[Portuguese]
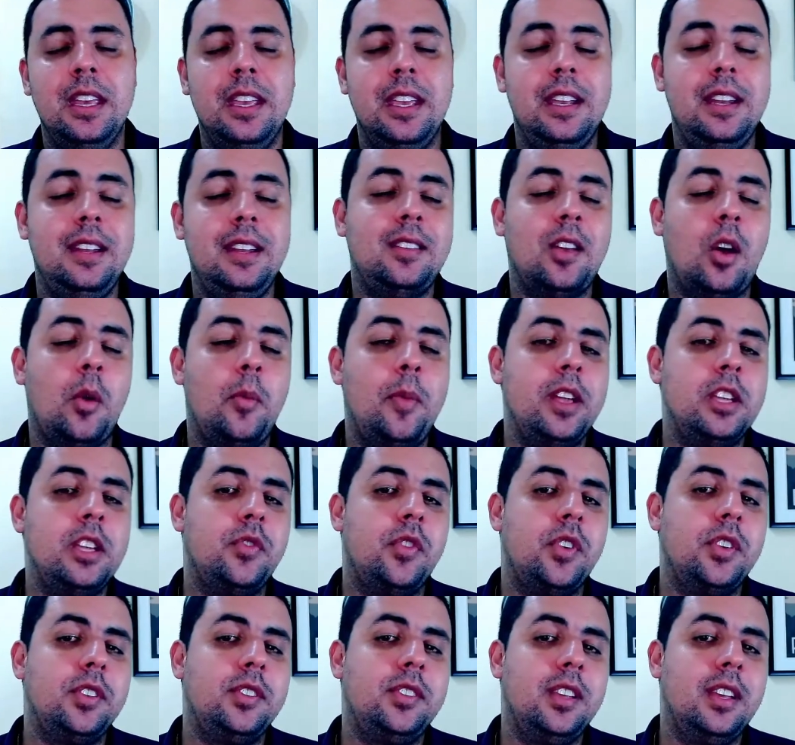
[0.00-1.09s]
inicialmente
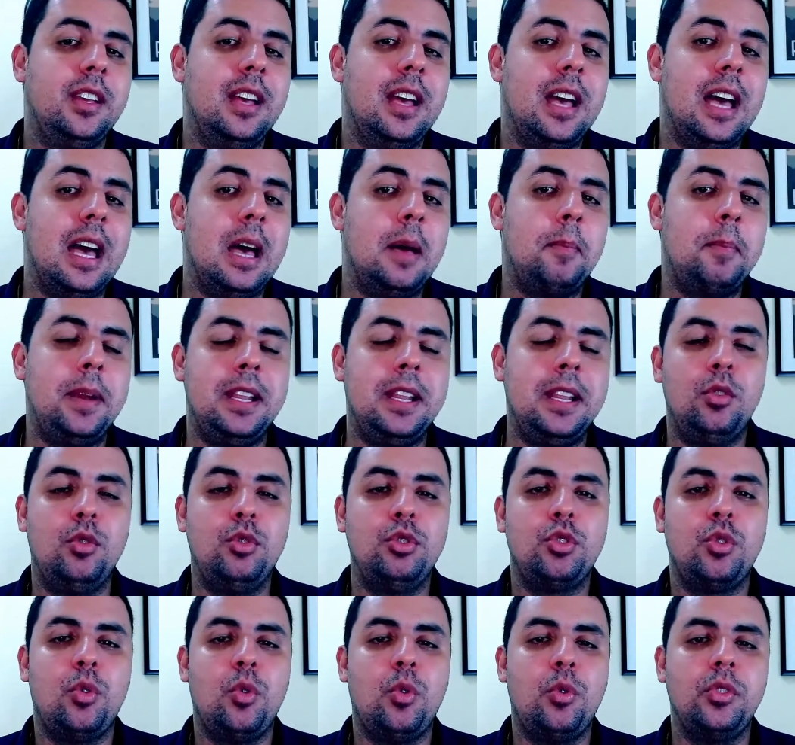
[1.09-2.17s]
você aprendeu
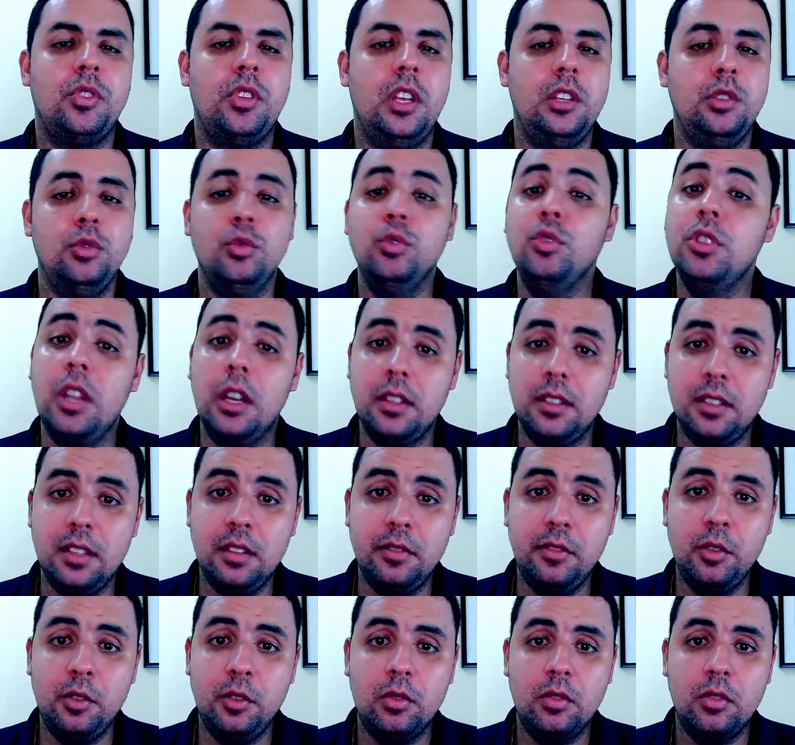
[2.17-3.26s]
os conceitos do direito
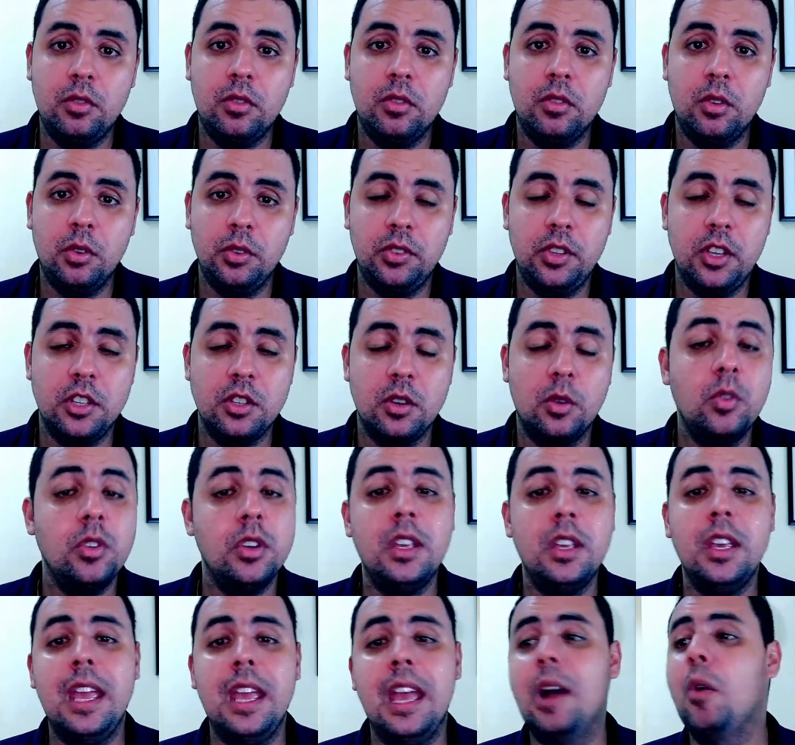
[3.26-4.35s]
civil, ou seja, o
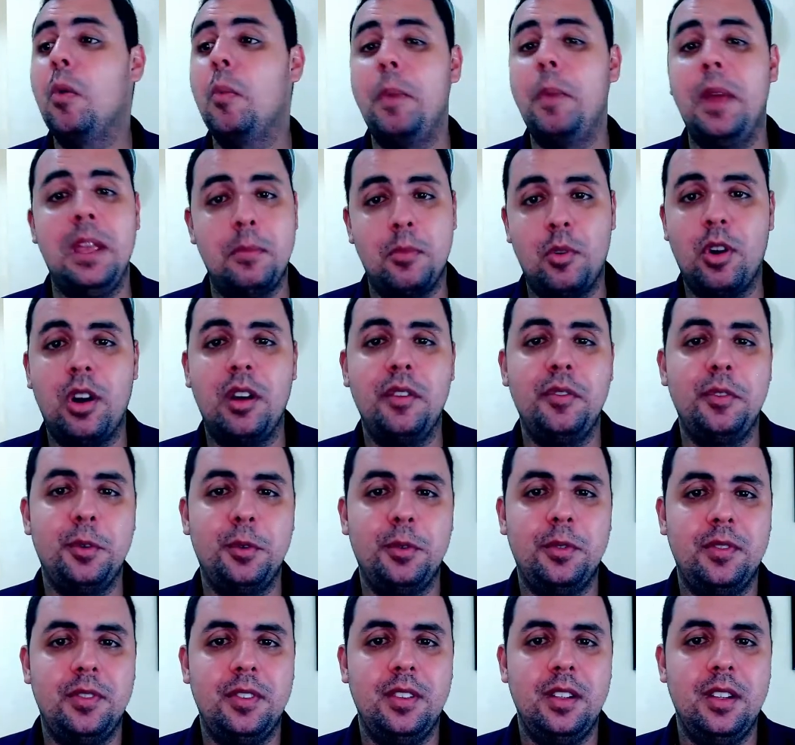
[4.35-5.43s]
que é um bem
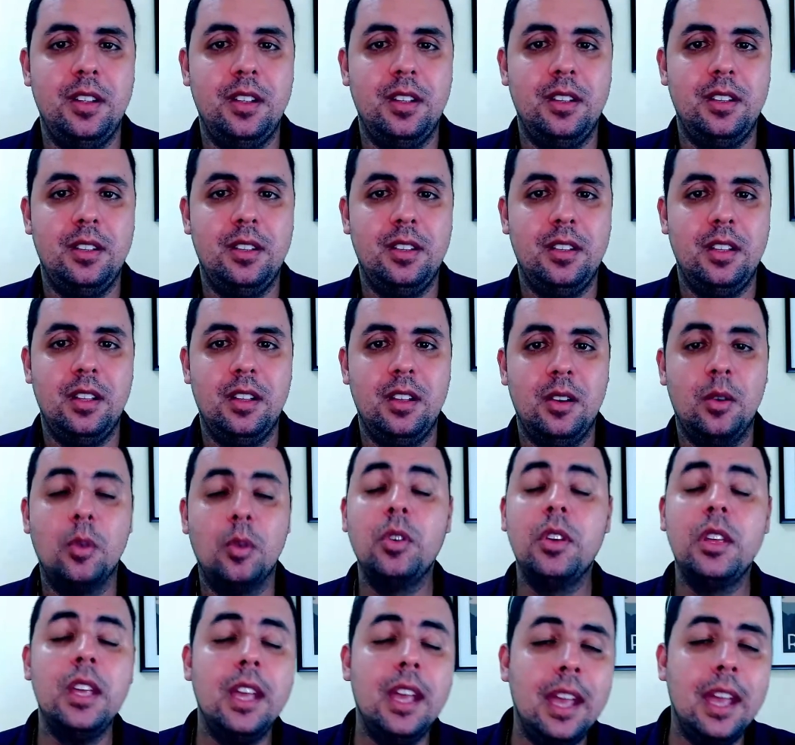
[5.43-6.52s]
imóvel, o
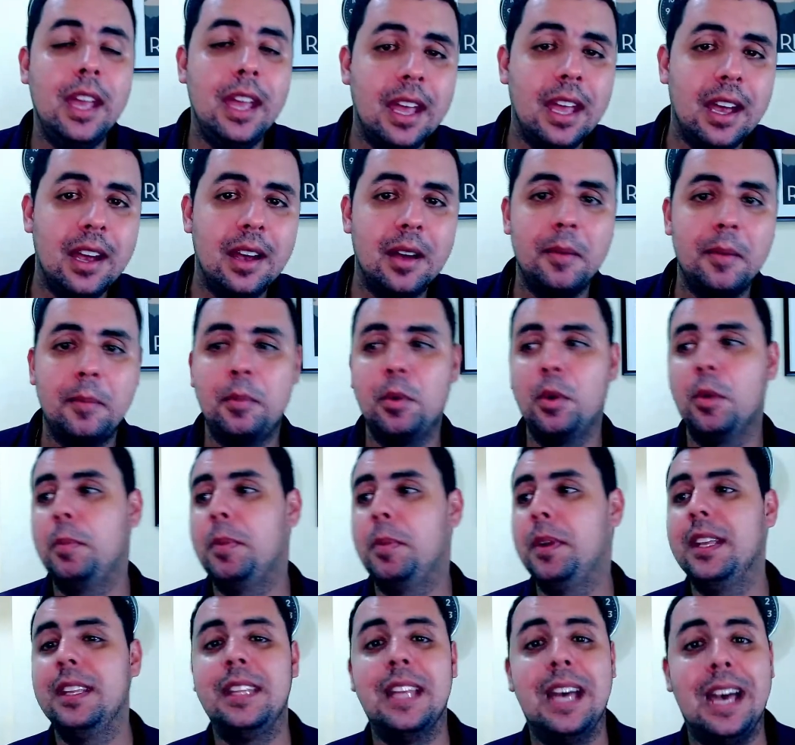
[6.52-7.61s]
que é
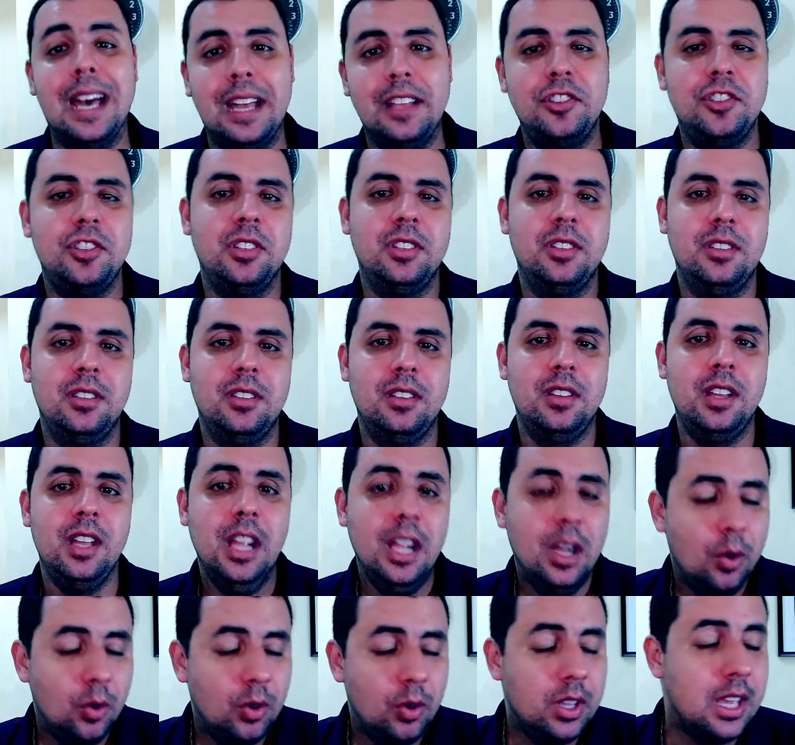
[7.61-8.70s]
propriedade,
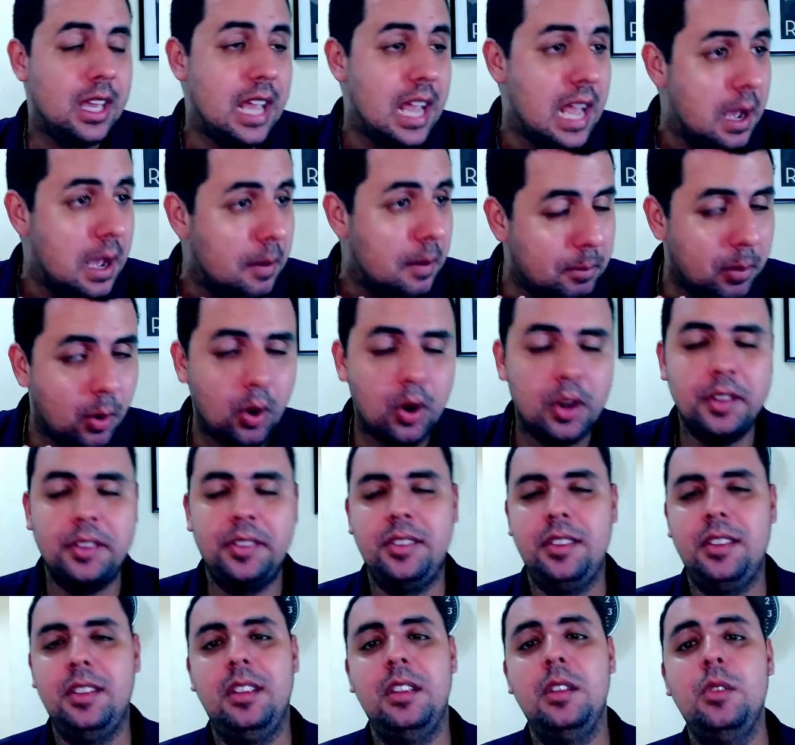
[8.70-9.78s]
o que é
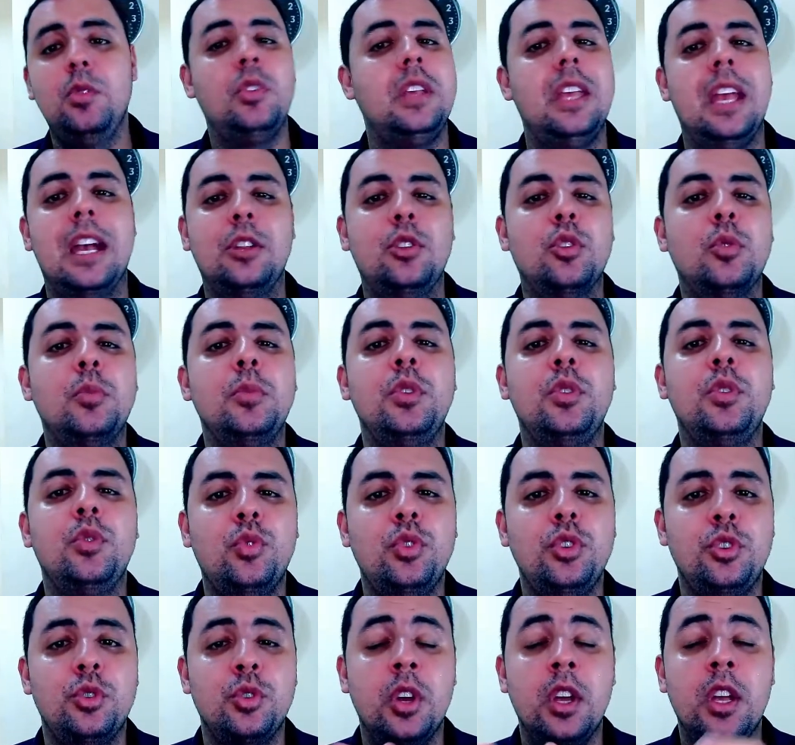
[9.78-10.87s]
posse e o que é domínio
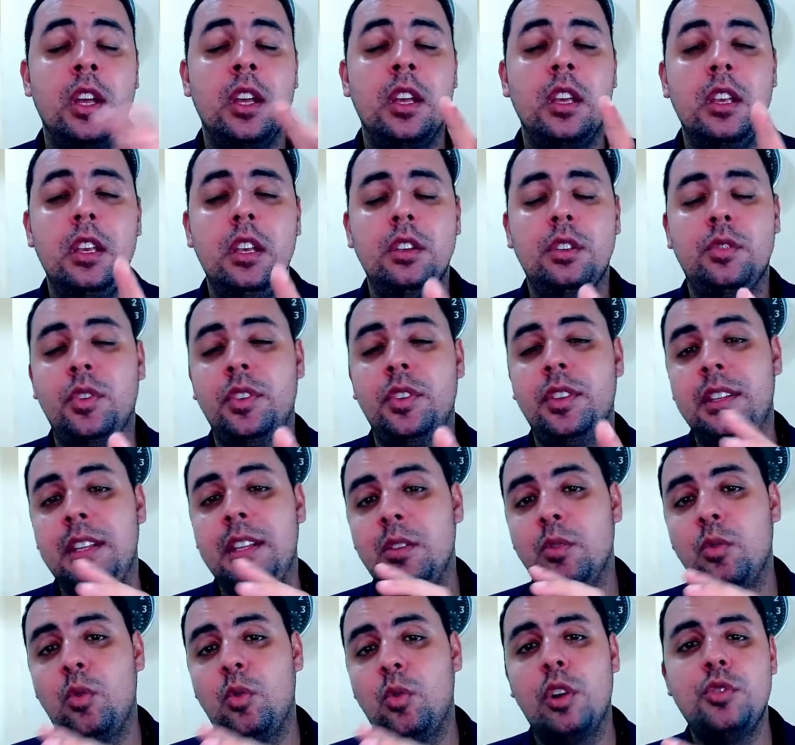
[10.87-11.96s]
útil. Isso você tem
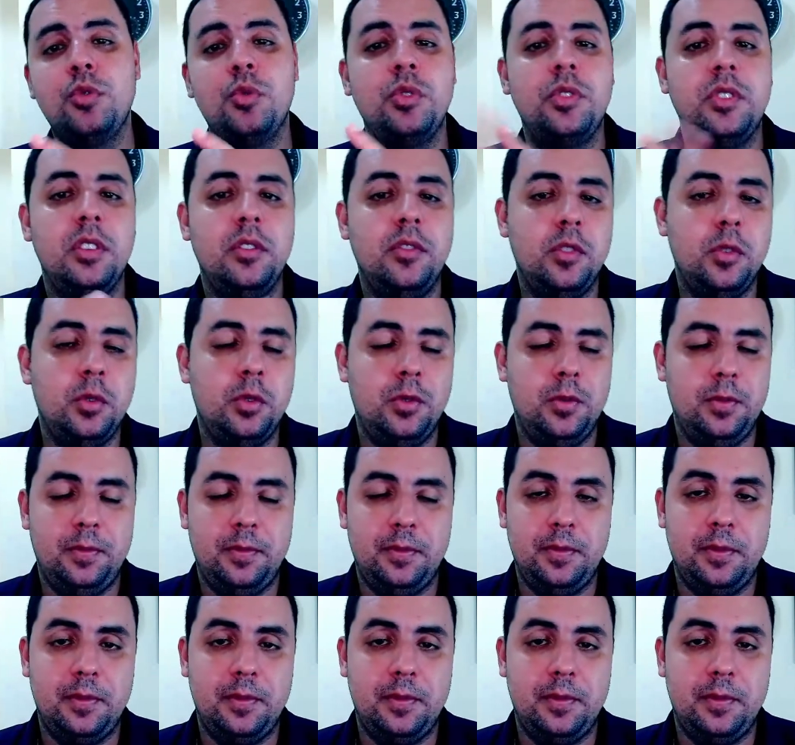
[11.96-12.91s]
no Código Civil,